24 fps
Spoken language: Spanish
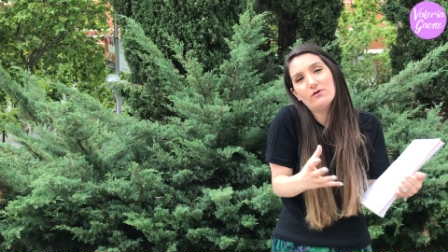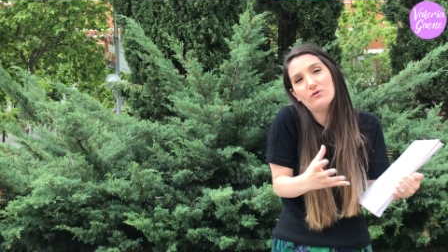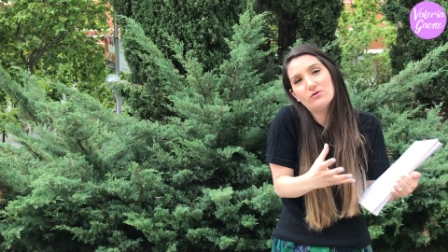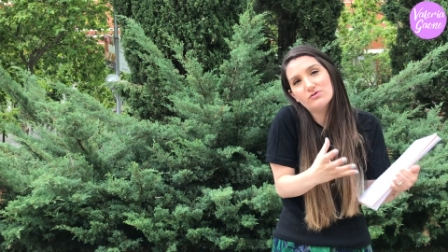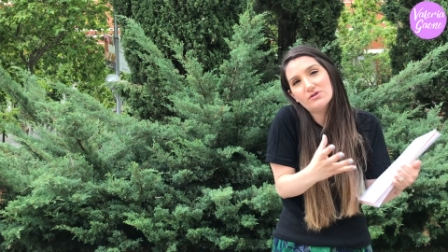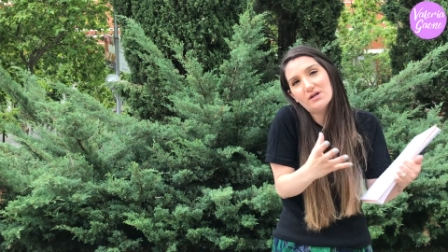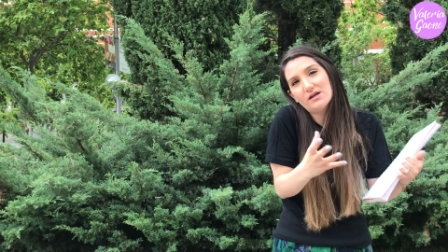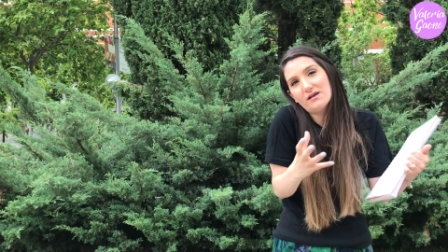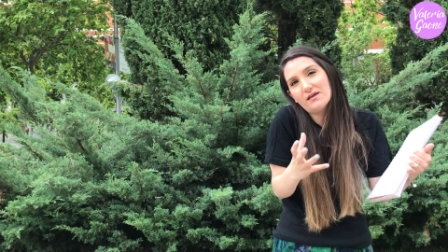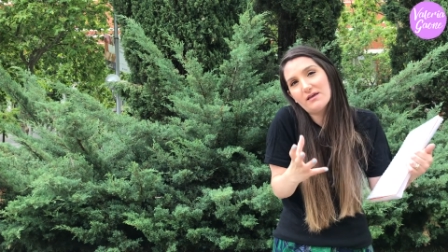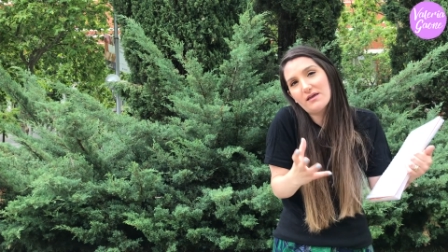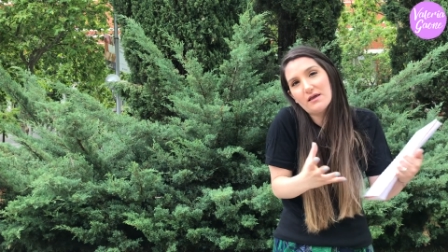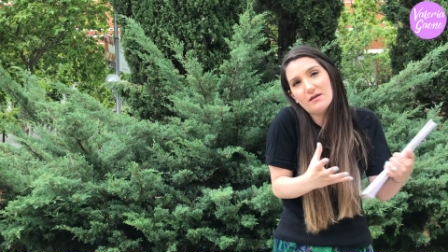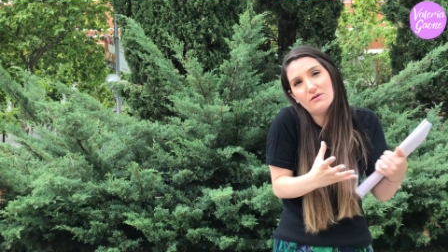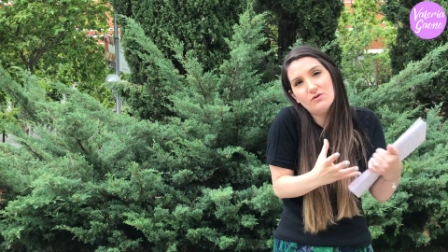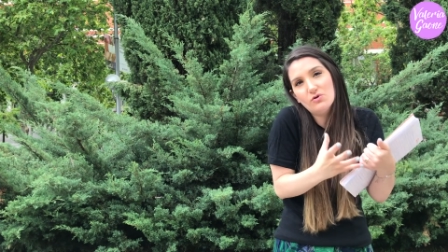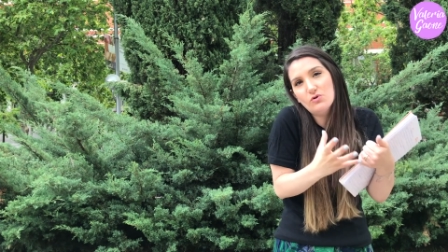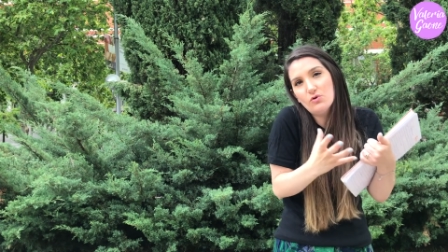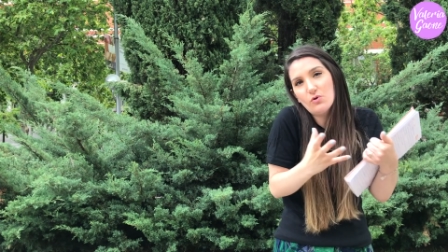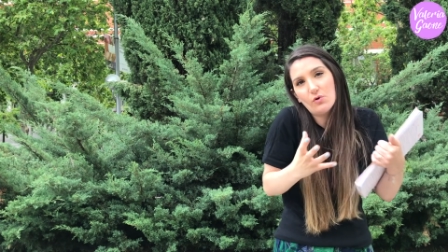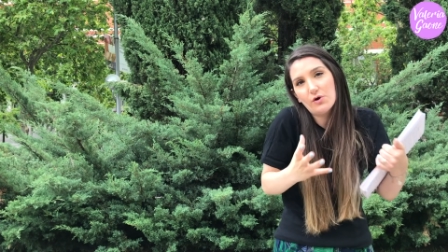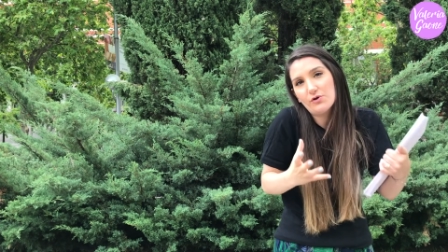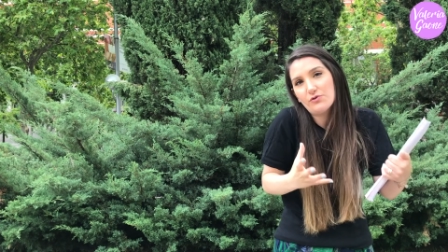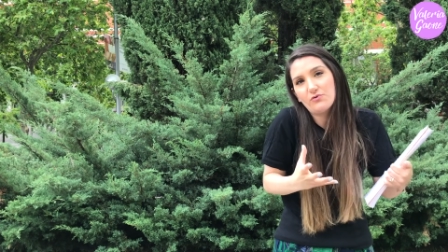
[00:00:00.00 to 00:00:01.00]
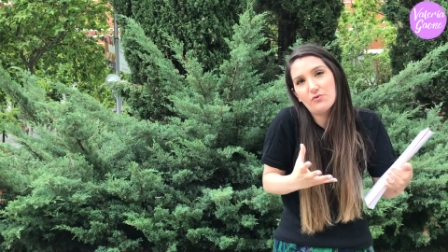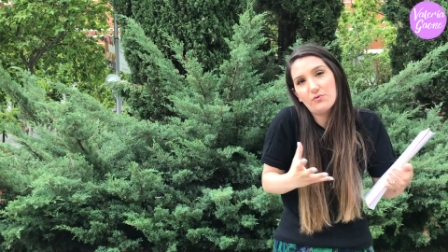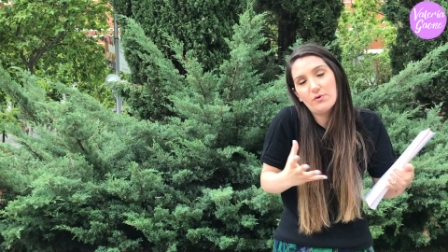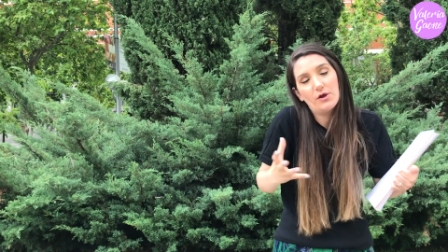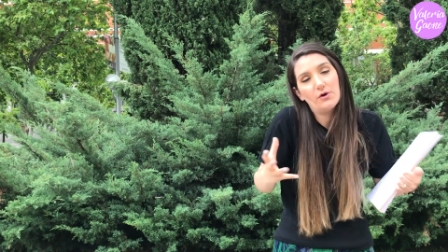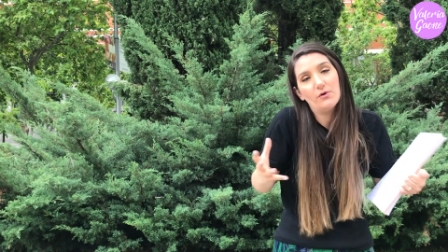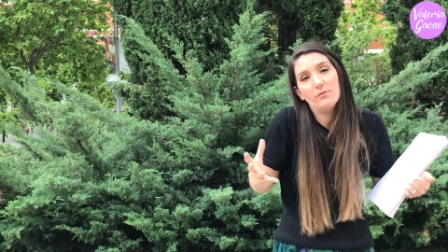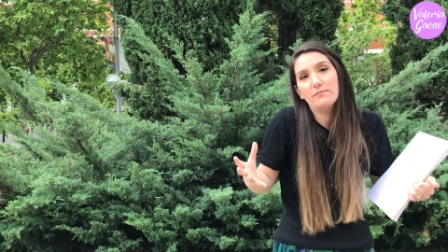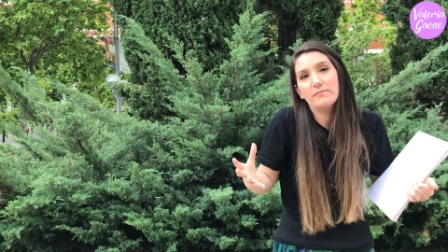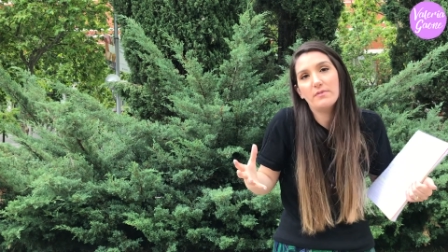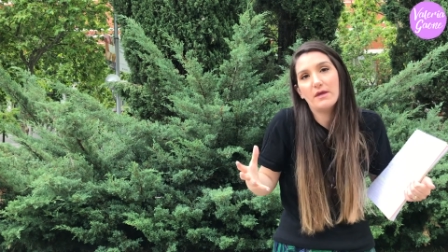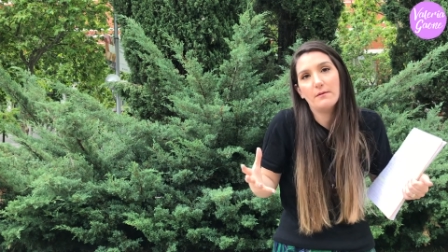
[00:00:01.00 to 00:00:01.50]
cosas que no
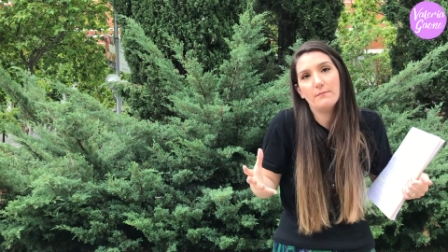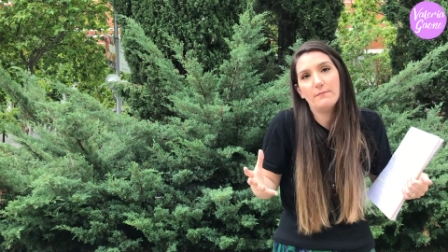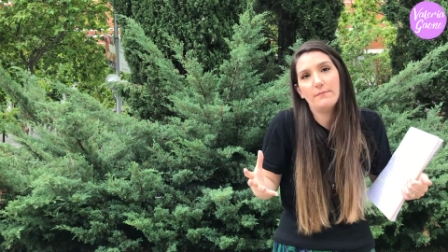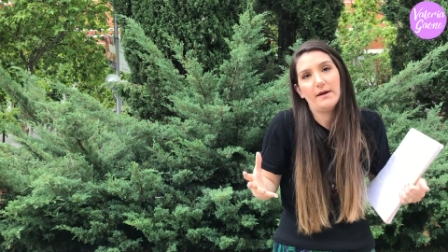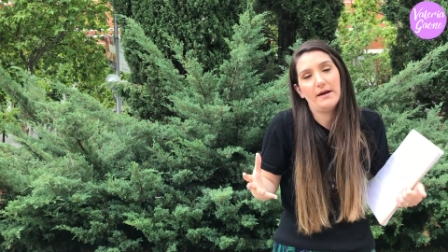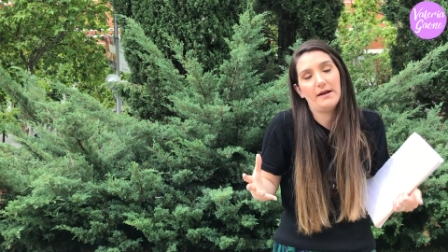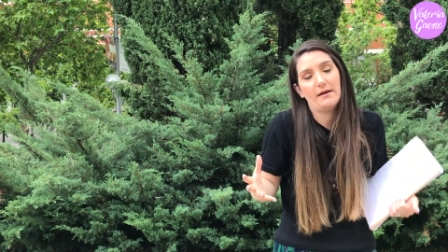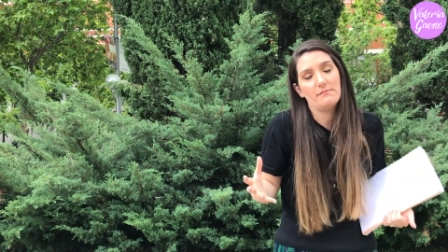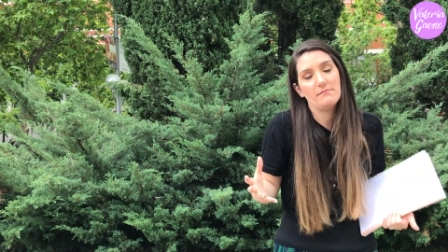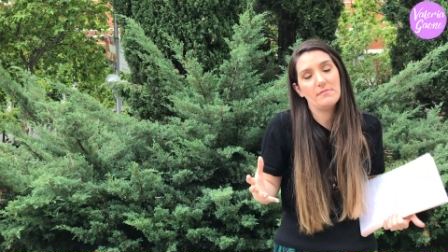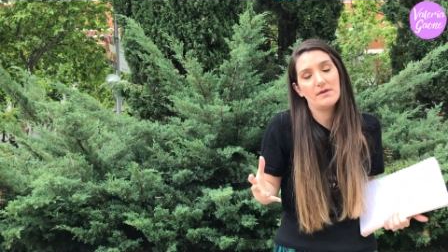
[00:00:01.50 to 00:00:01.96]
estuvieron bien para